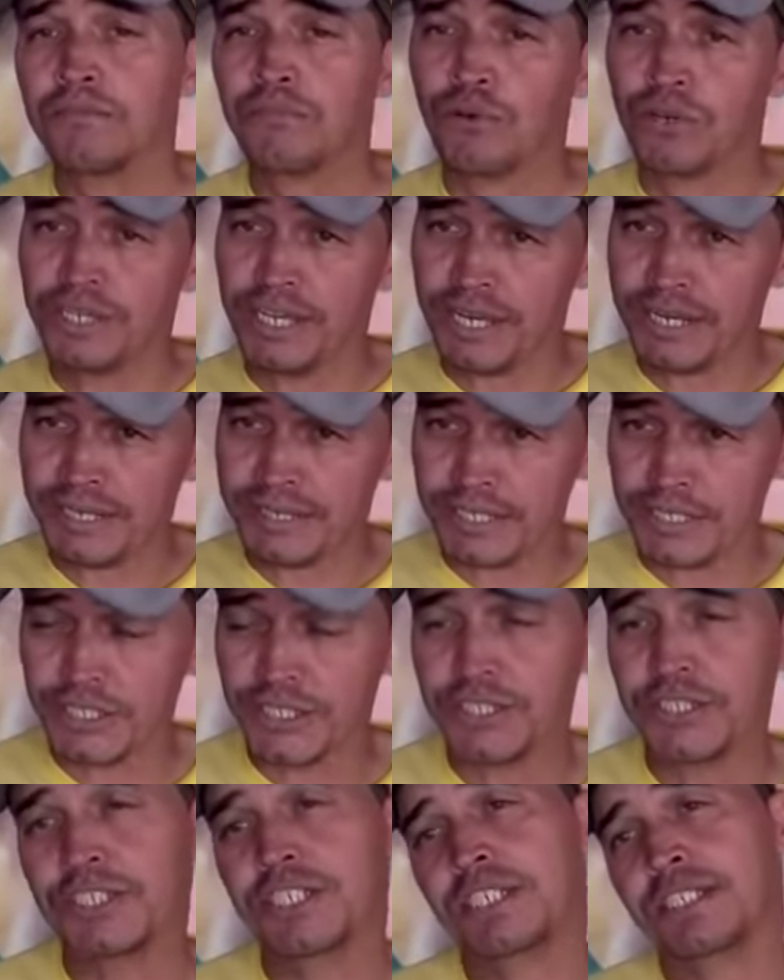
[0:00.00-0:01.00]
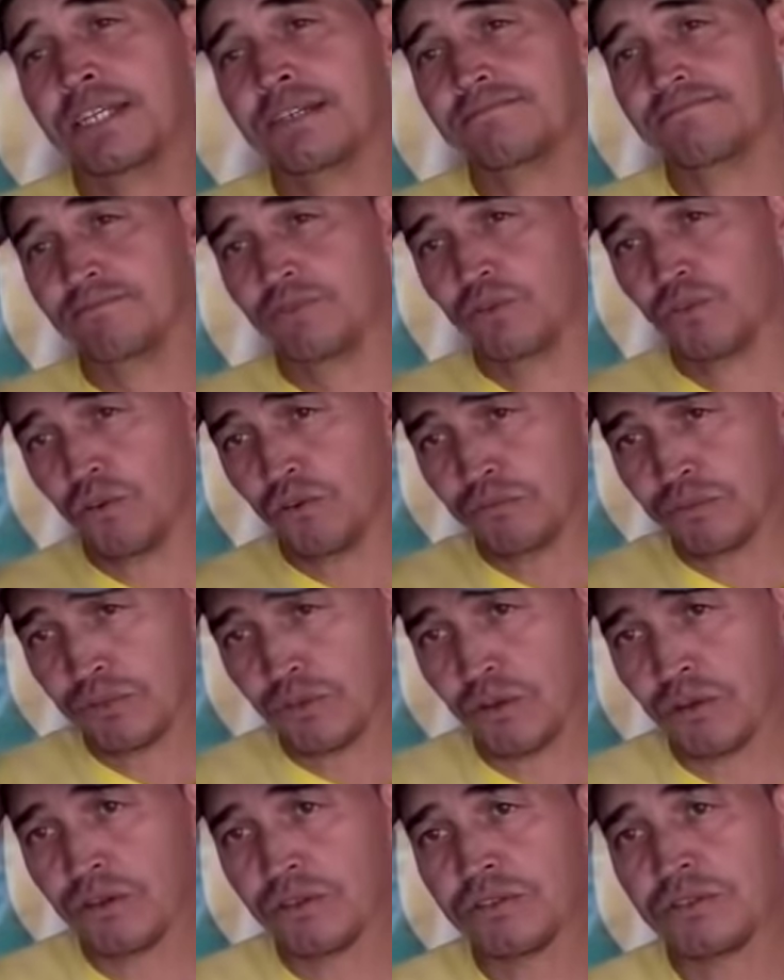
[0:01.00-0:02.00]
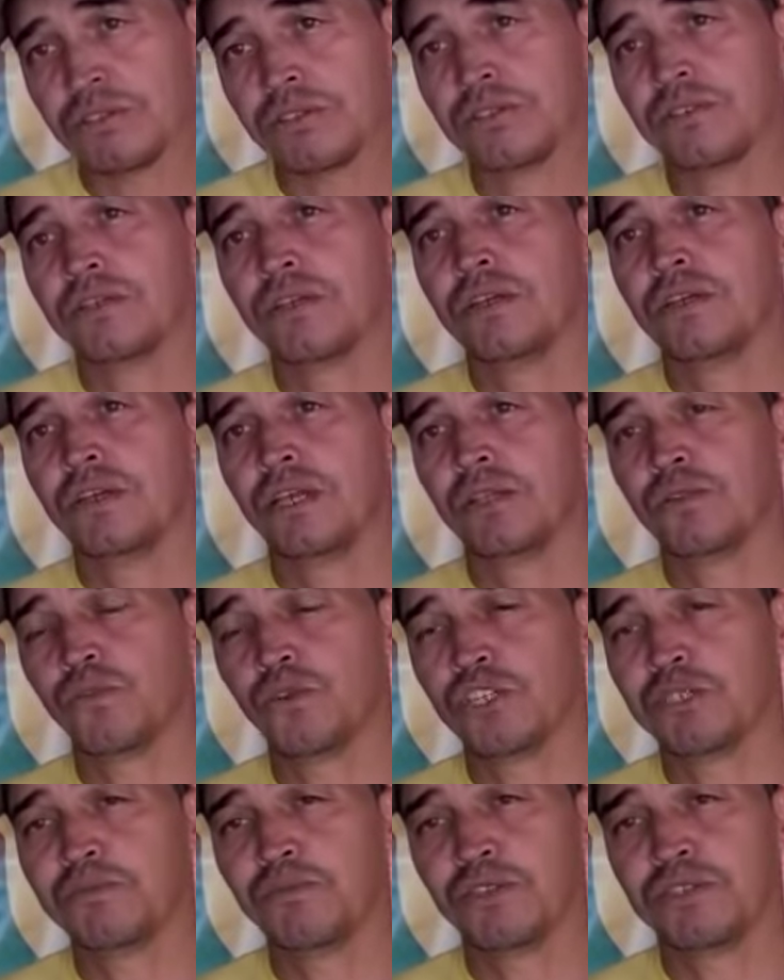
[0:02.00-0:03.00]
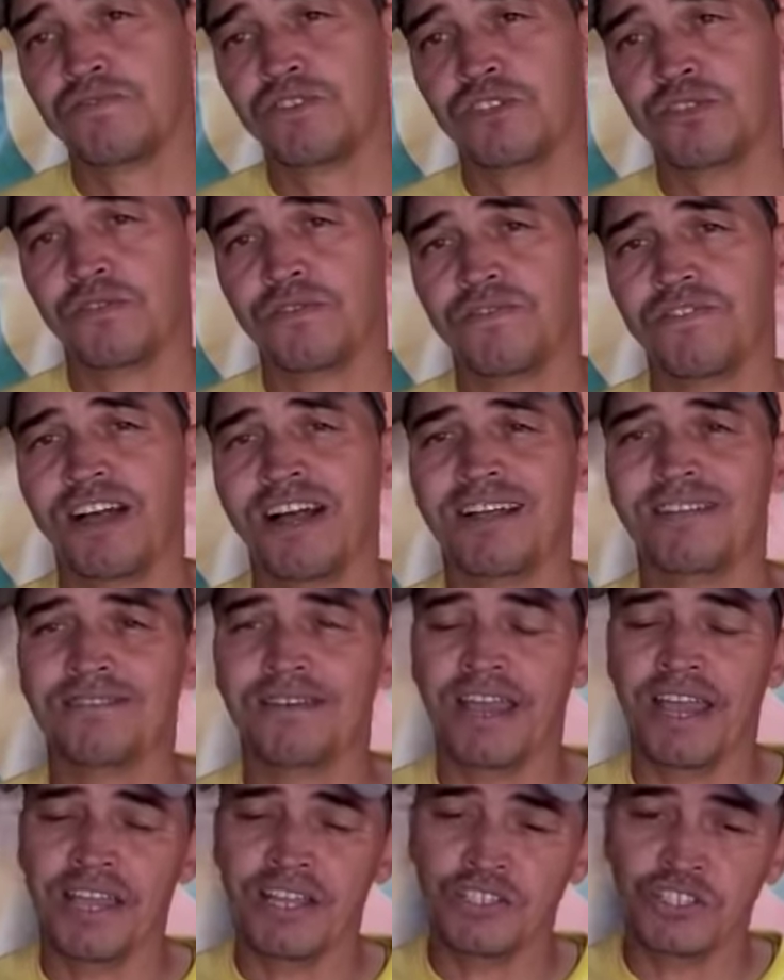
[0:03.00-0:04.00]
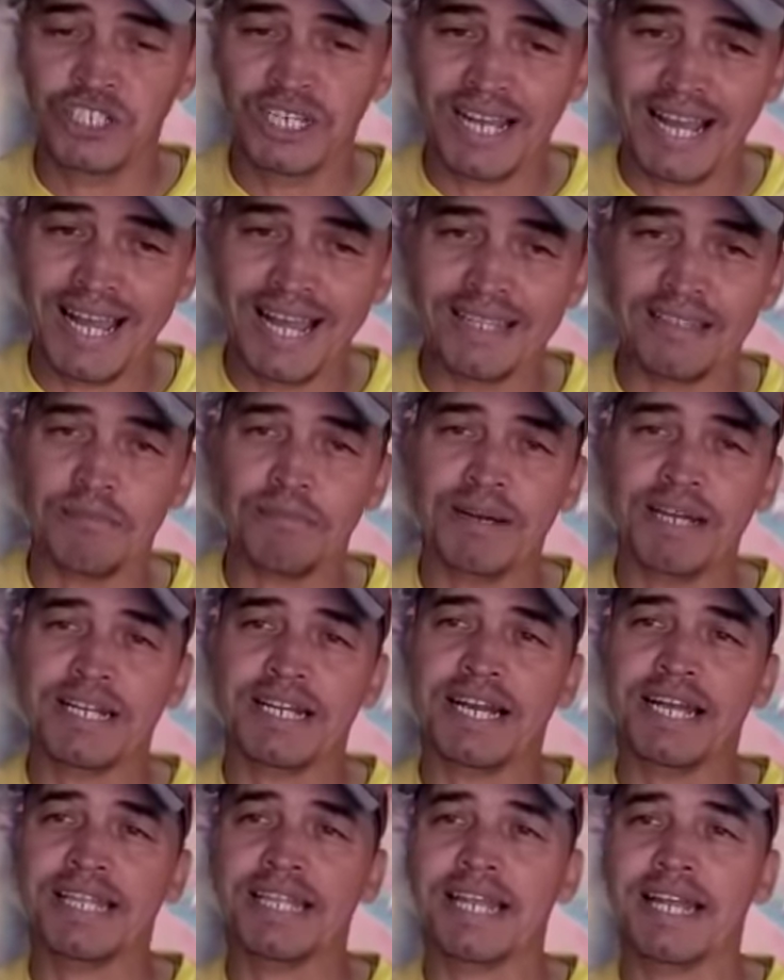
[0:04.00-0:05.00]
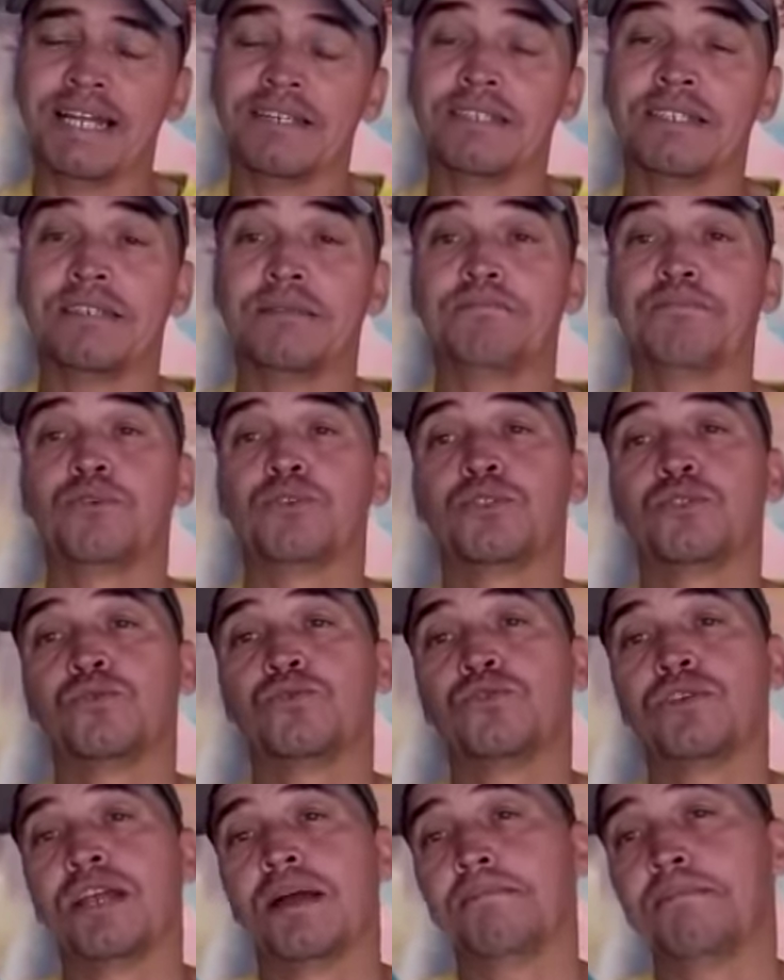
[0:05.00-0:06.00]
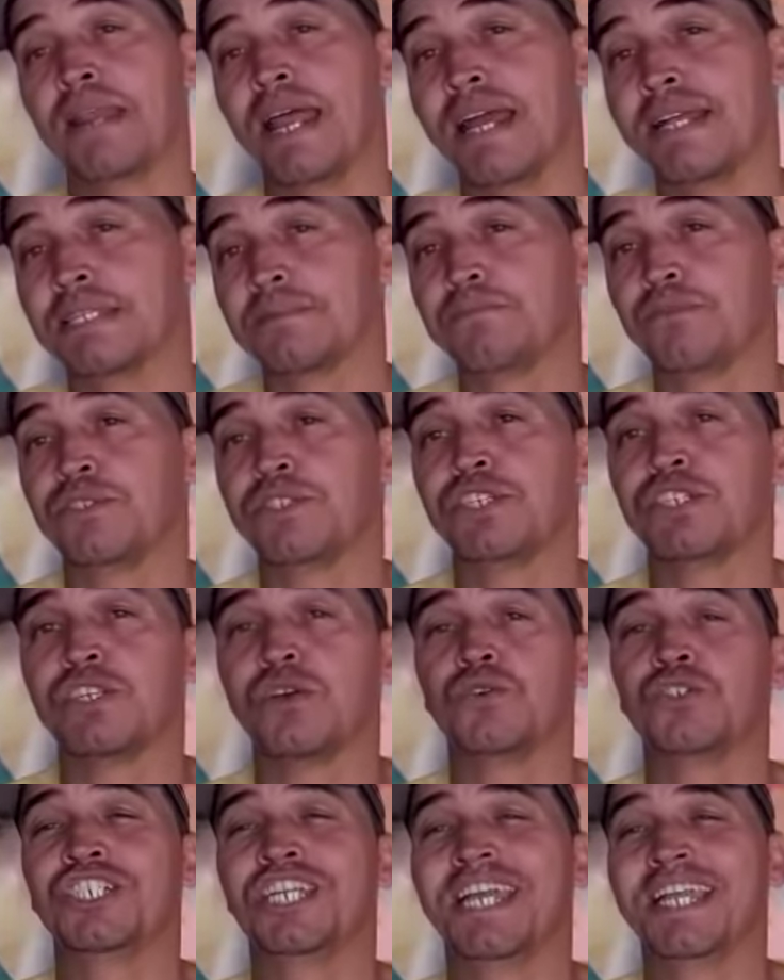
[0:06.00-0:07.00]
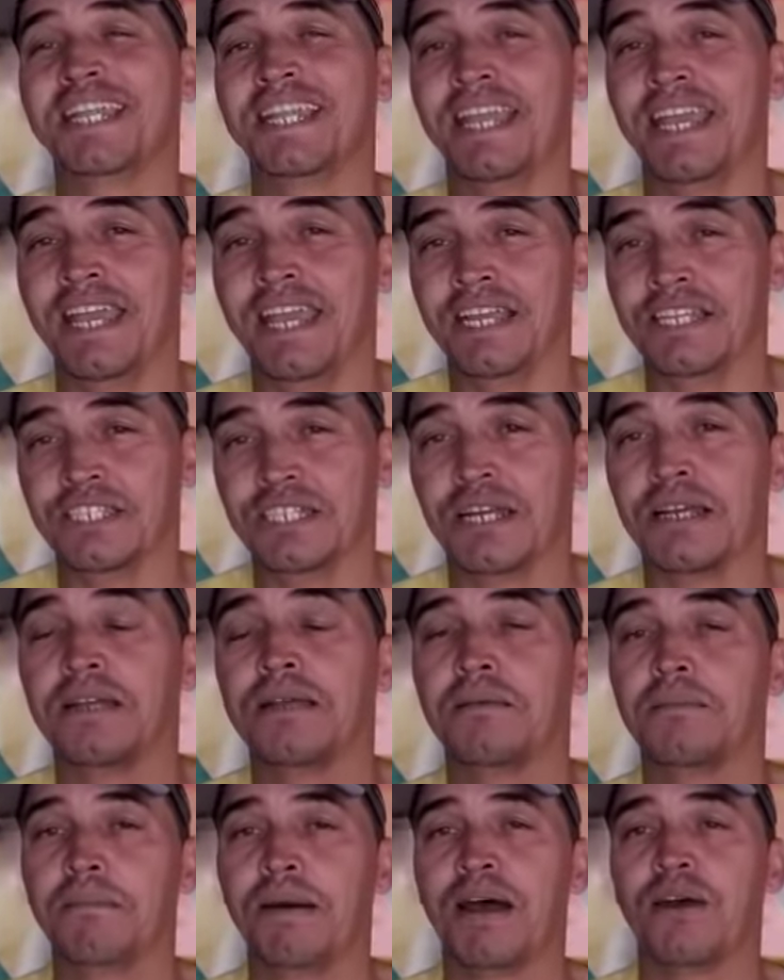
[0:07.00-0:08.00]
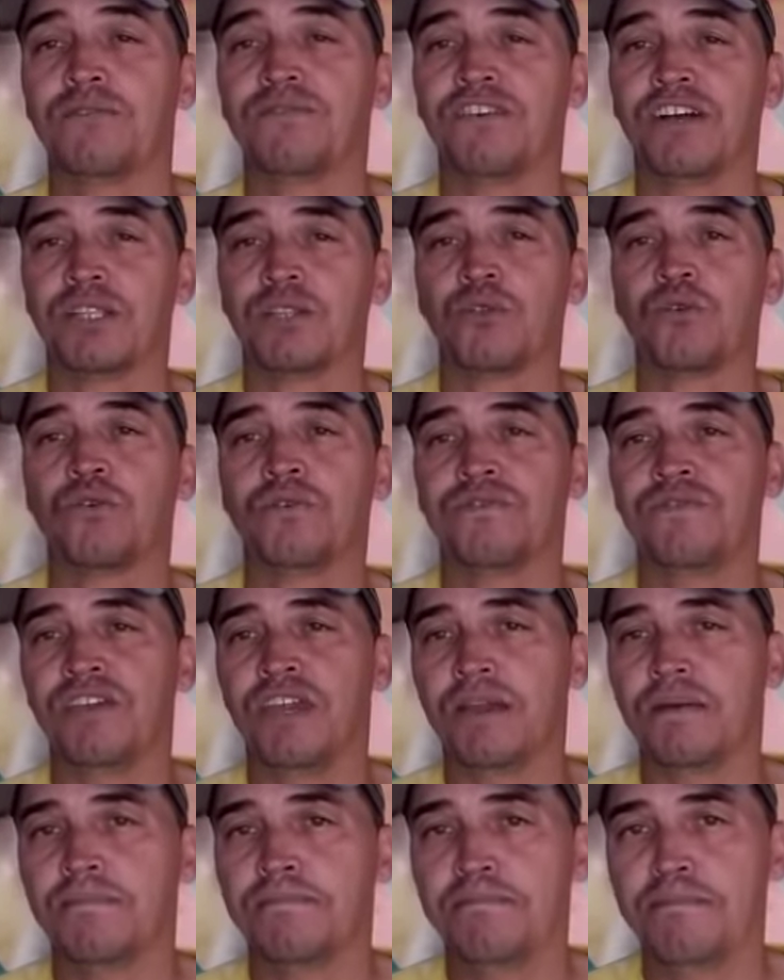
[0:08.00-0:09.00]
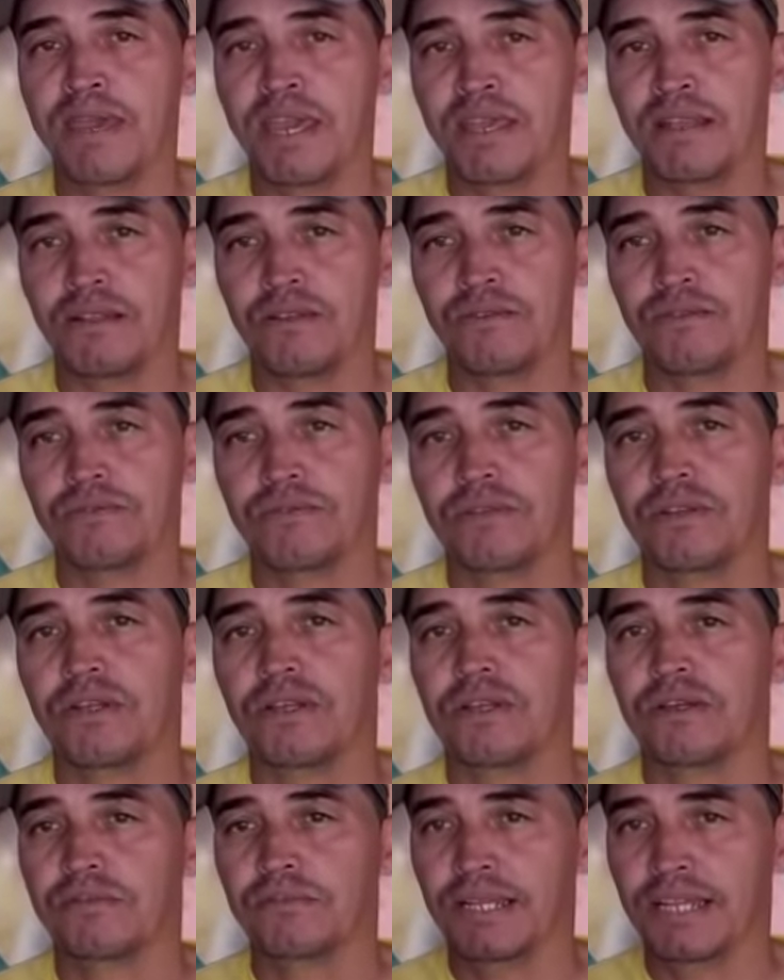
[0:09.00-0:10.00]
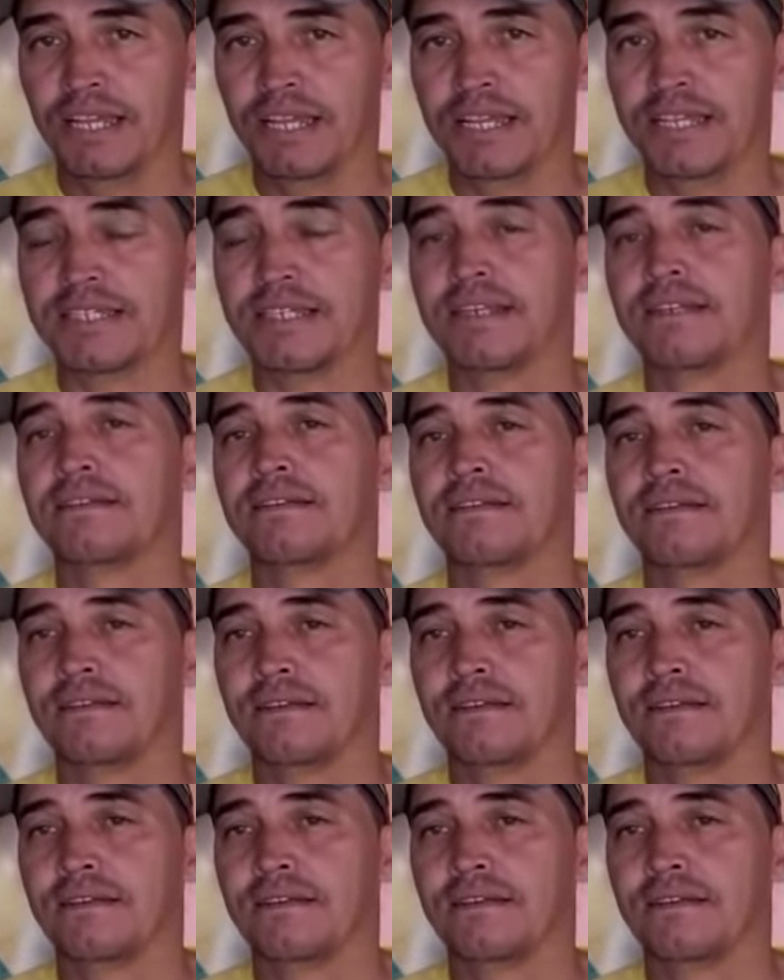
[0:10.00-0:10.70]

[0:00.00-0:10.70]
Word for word: Porque a cantaxantina, como todos, em todos os meus vídeos eu falo, é indicada para canários que possuem a predisposição genética para o fator vermelho. Beleza?